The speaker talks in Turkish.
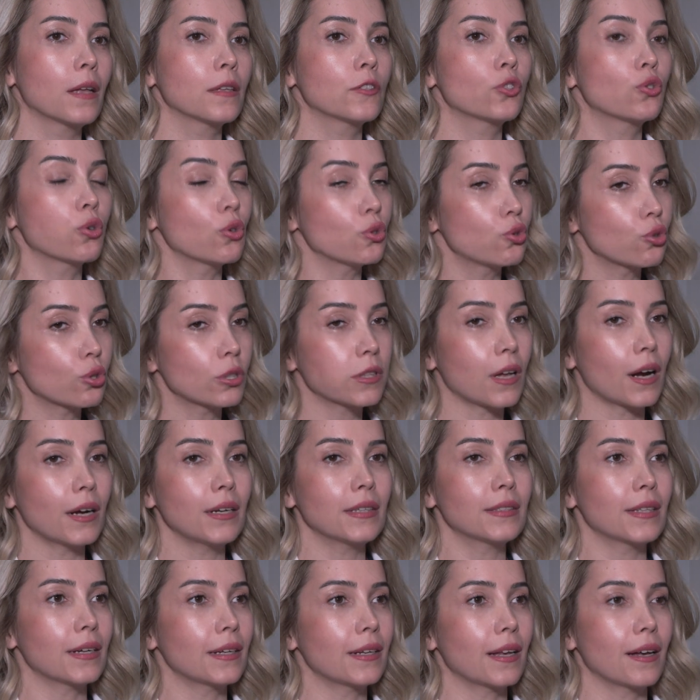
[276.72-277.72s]

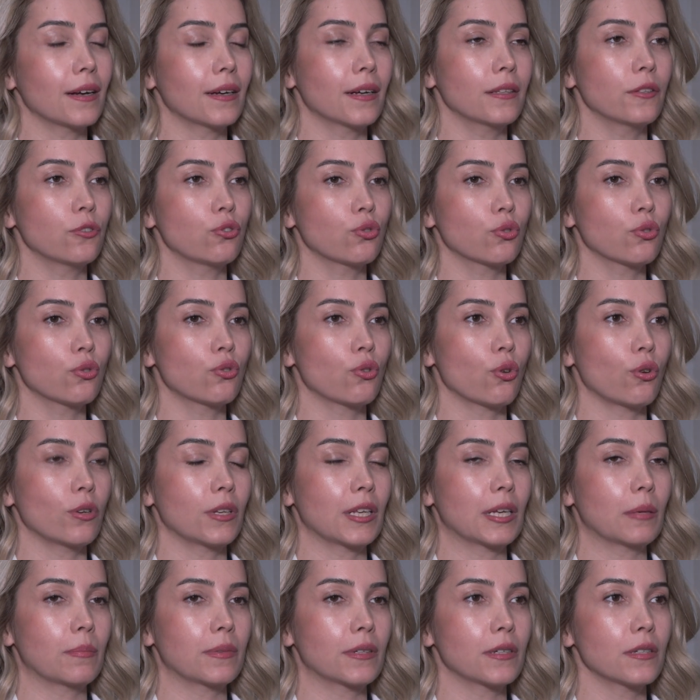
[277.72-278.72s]
Çocuklarla da alakalı şunu
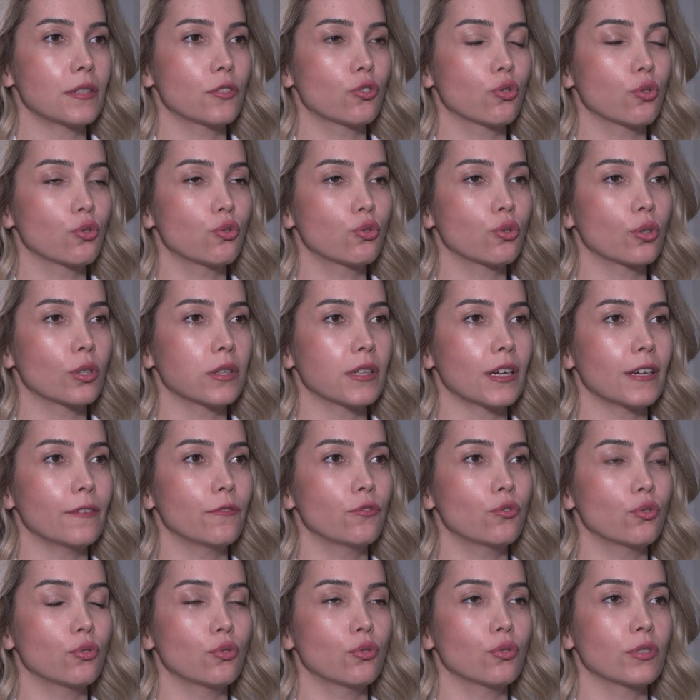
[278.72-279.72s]
söyleyebiliriz. Çocuklar
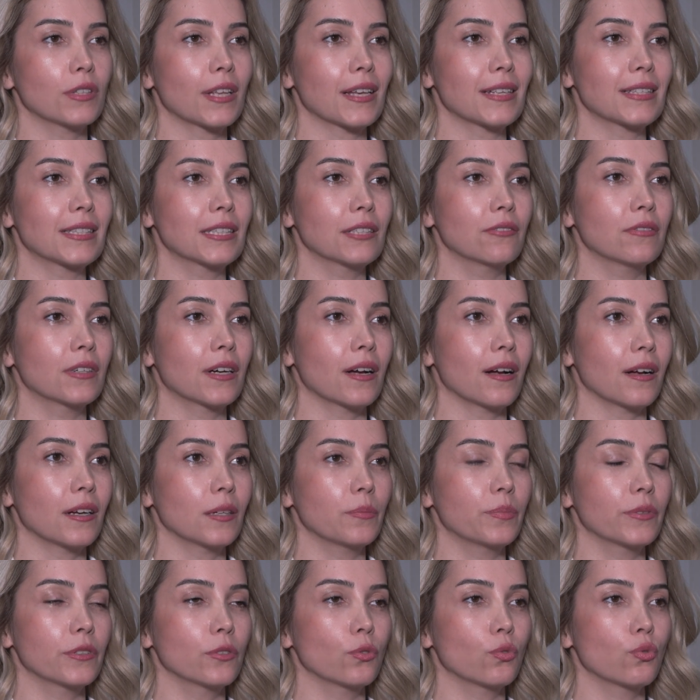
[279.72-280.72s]
vücudundan sıvı
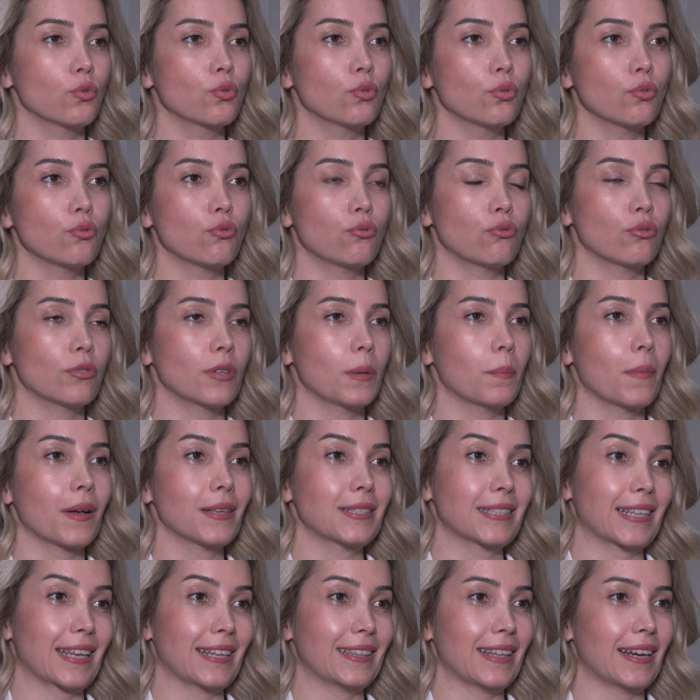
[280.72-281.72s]
kaybını uzun süre
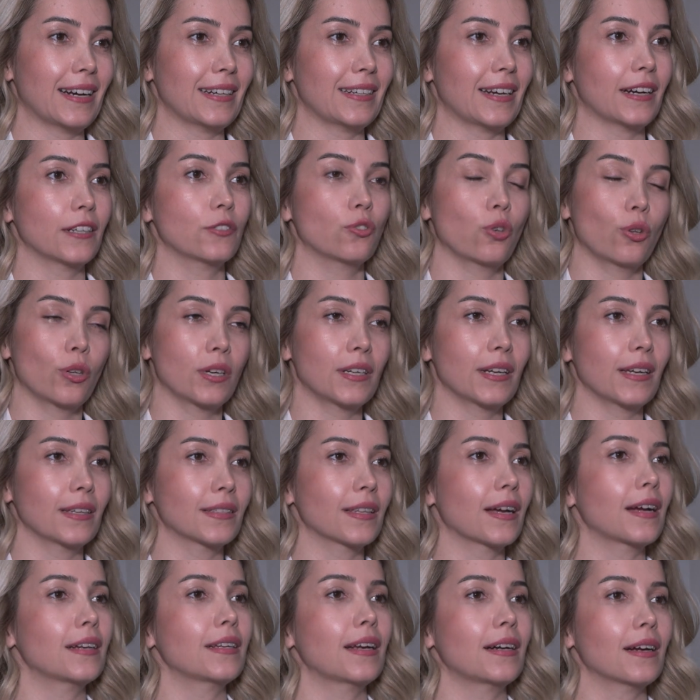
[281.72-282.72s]
maskelerler, tolere
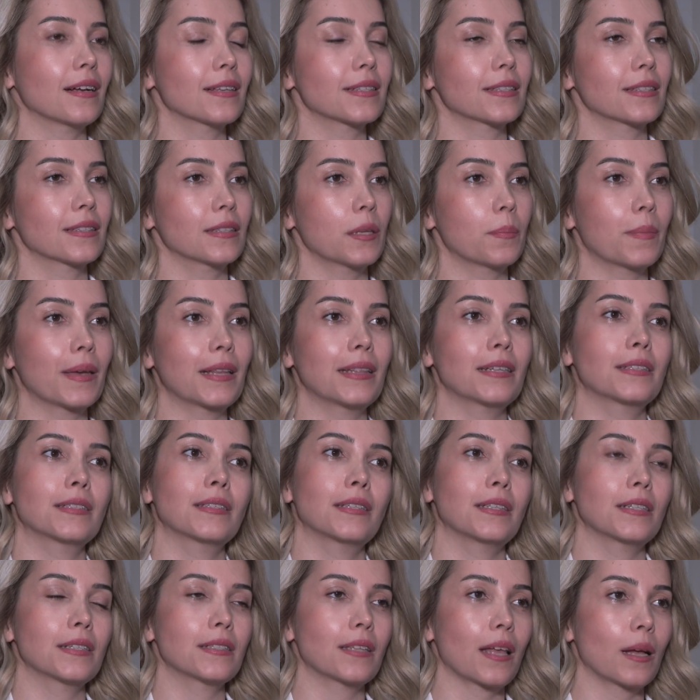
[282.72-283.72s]
ederler. Aslında
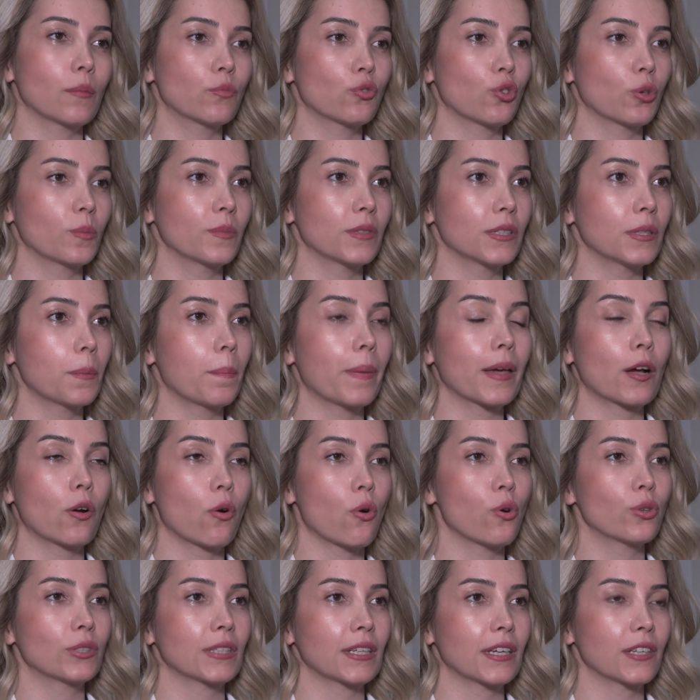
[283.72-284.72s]
belirtileri, semptomları pek
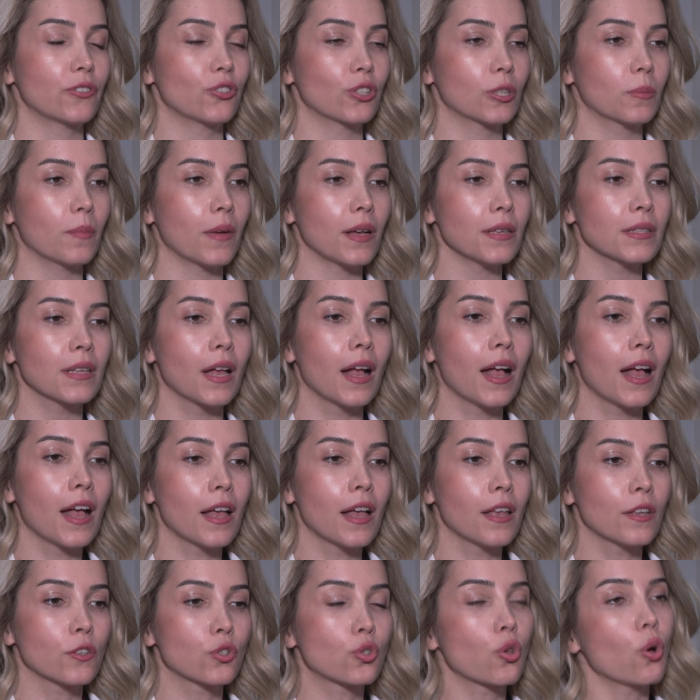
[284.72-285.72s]
ortaya çıkmaz.
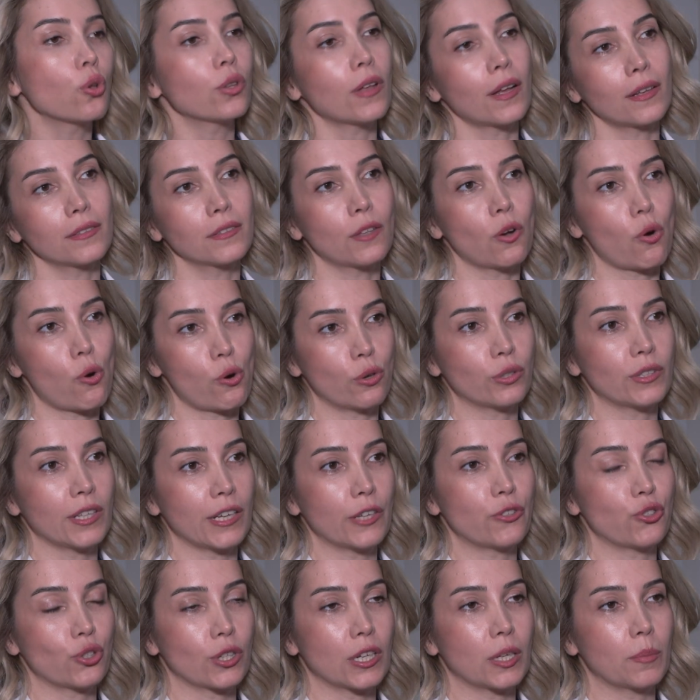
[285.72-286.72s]
Son anda
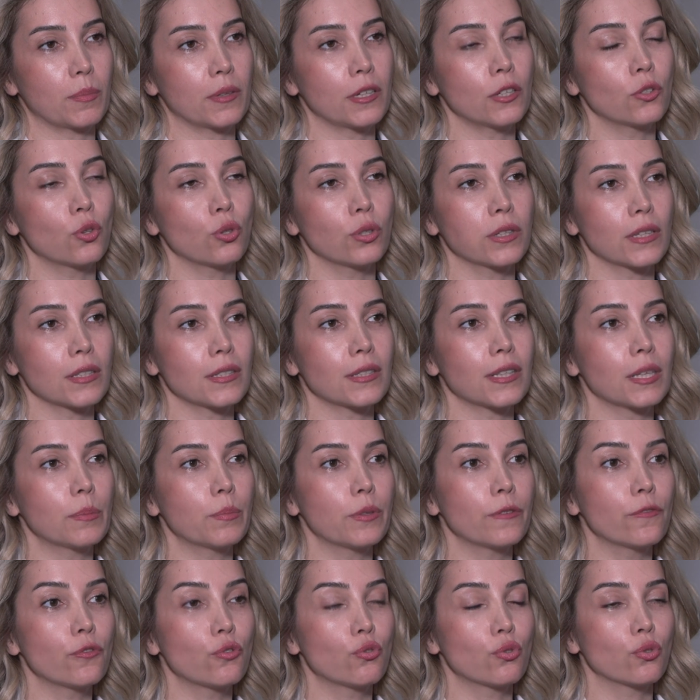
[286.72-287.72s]
ortaya çıkabilir. Dolayısıyla
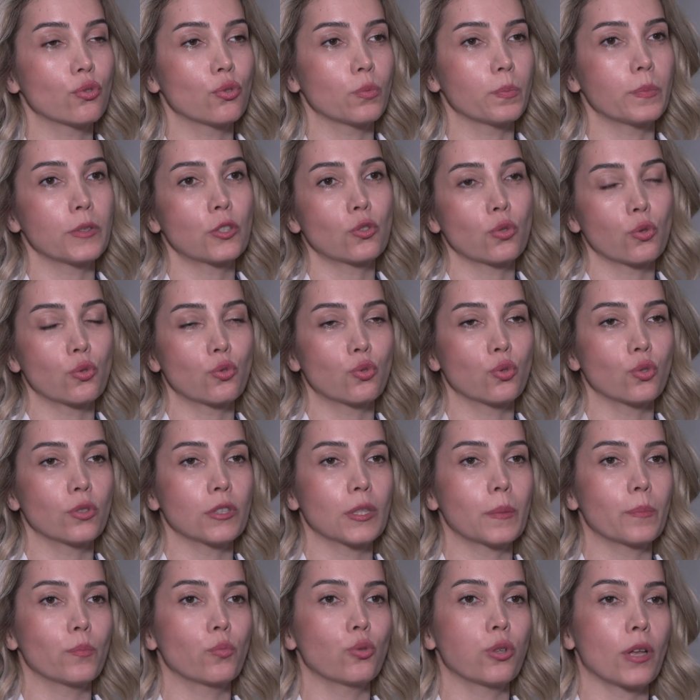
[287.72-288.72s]
bir vücut bir
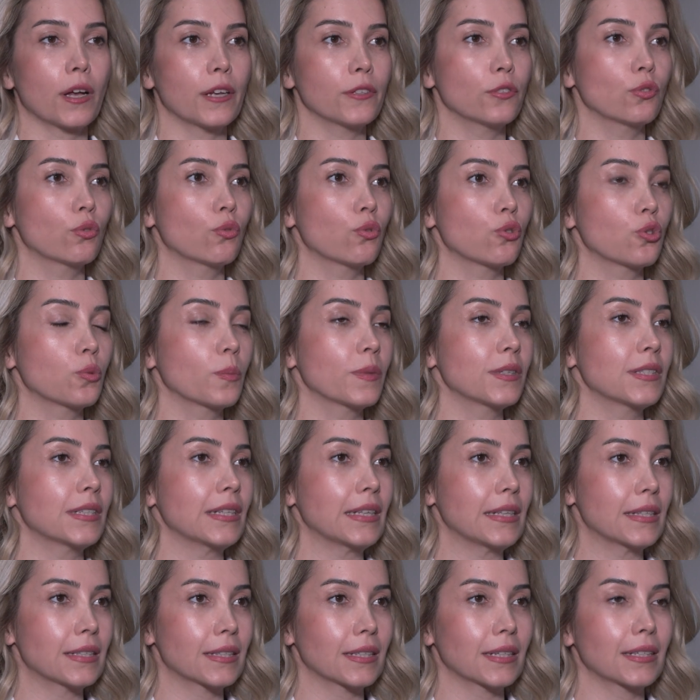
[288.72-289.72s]
çocuğun da bulantı,
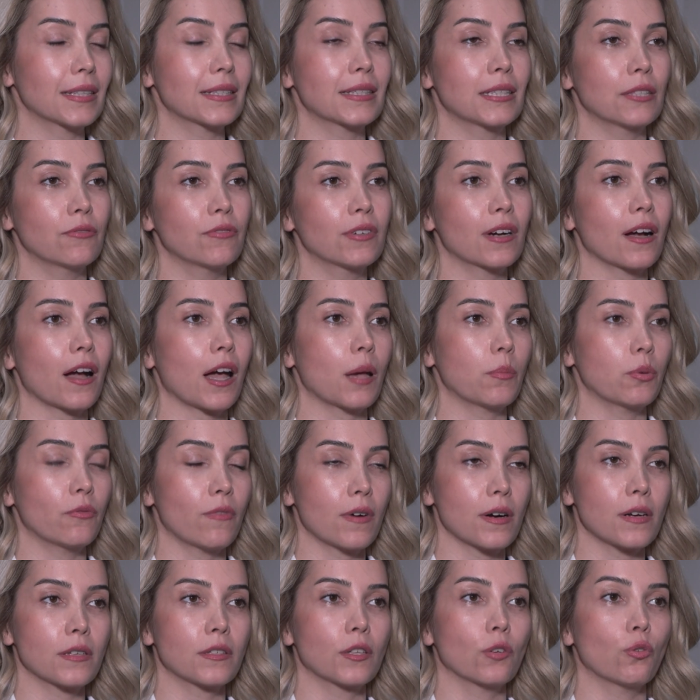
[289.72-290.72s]
kusması, ishali, sıvı kaybı
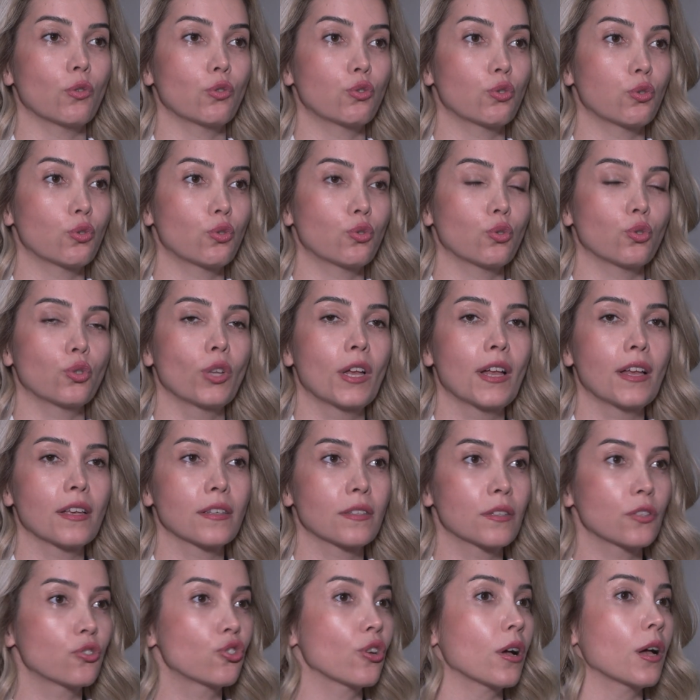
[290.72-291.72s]
varsa o çocuğun
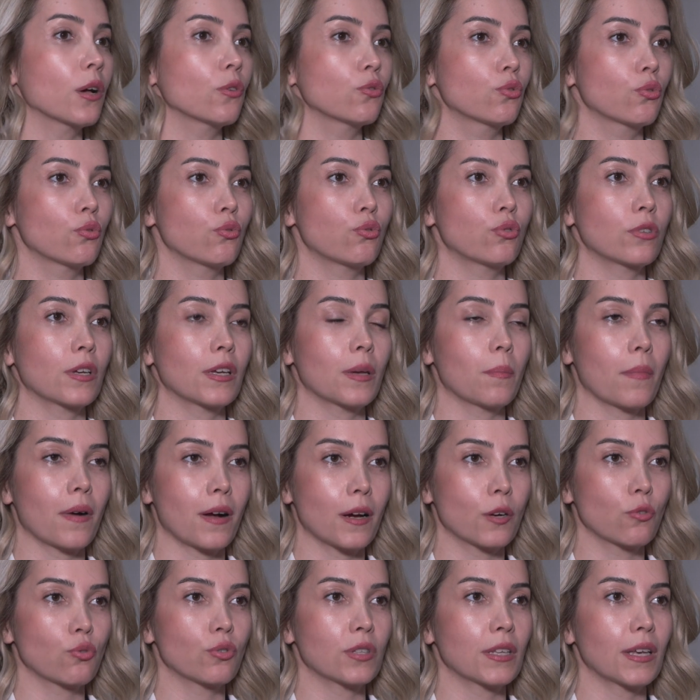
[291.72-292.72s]
sıcağa uzun süreye
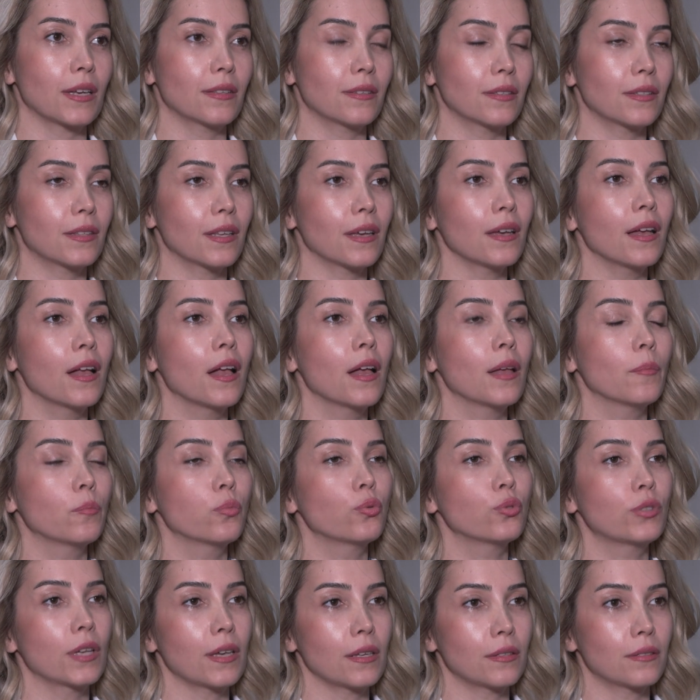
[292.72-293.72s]
maruziyeti de
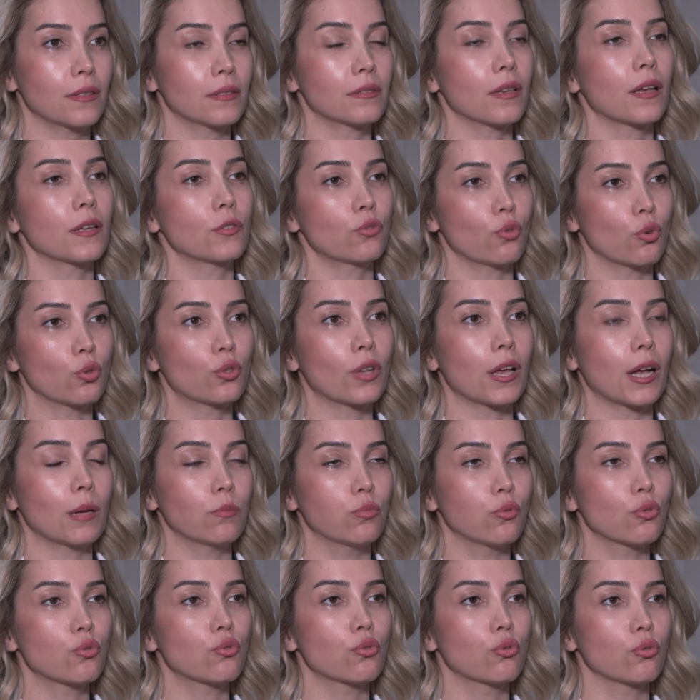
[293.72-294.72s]
bu dehidratasyon
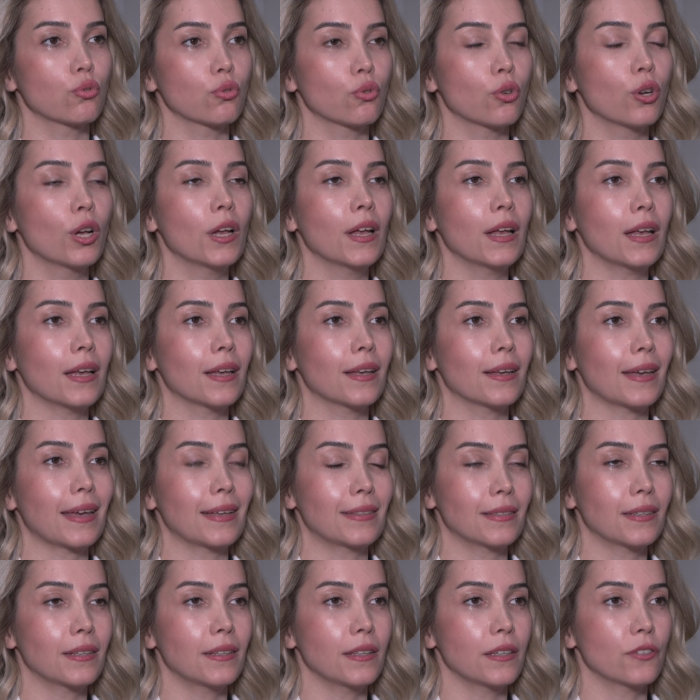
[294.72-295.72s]
tablosunu e,
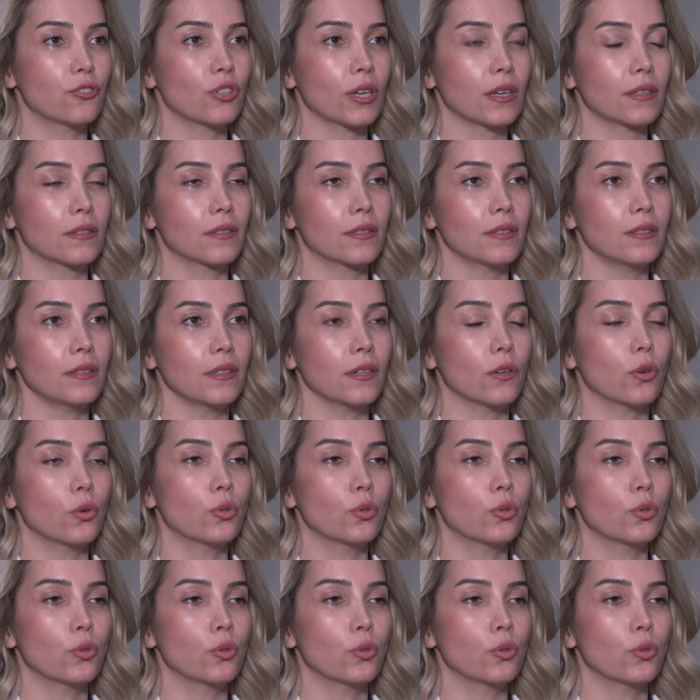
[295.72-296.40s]
etkileyecektir.